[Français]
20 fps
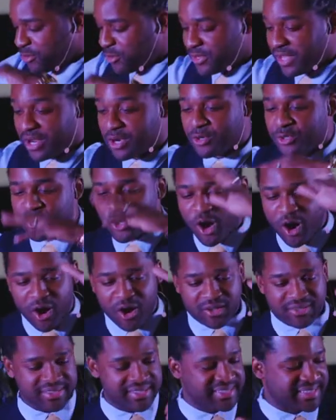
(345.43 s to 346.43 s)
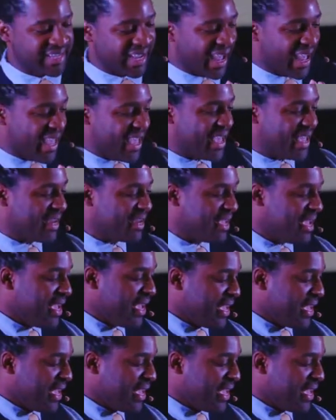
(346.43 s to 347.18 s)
dans le nord d'Israël.